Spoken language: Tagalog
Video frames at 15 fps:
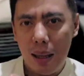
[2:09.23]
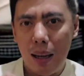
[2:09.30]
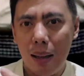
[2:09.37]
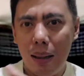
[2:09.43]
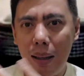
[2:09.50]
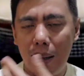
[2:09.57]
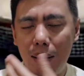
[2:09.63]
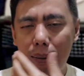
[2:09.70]

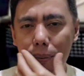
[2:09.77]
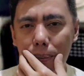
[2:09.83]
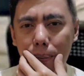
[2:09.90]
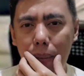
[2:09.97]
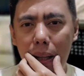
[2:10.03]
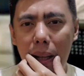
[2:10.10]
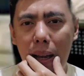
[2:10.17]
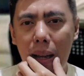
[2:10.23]
ilalim,
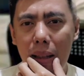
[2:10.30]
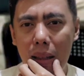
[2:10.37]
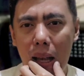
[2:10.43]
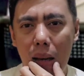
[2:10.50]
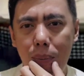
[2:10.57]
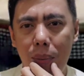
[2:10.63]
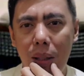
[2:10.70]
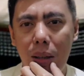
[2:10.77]
parang ang
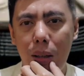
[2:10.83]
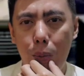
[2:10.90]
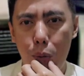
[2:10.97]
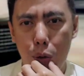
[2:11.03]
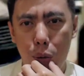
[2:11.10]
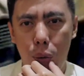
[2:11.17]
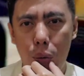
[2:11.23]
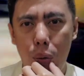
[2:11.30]
daming
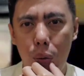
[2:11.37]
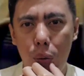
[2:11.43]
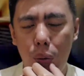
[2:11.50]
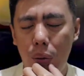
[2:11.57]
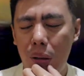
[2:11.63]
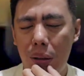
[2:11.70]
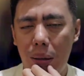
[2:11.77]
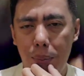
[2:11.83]

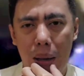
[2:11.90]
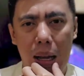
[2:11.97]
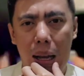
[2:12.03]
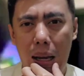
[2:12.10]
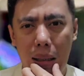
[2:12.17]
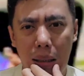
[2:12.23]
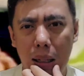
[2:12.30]
namuong mga